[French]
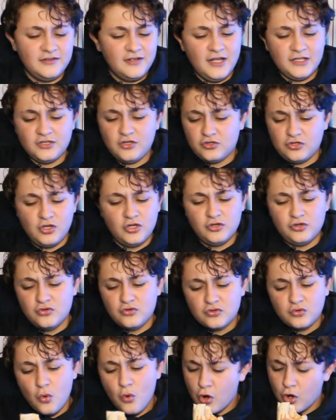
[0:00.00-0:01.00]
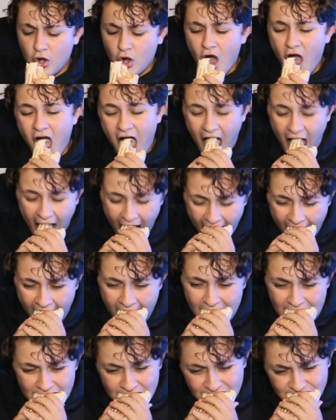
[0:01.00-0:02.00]
Attends, attends, notre croc encore.
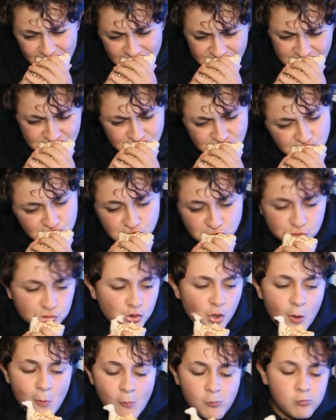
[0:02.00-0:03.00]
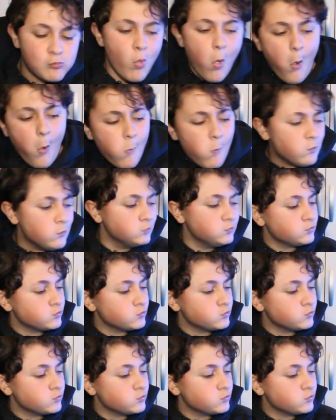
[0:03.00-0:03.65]
Mm. Mm.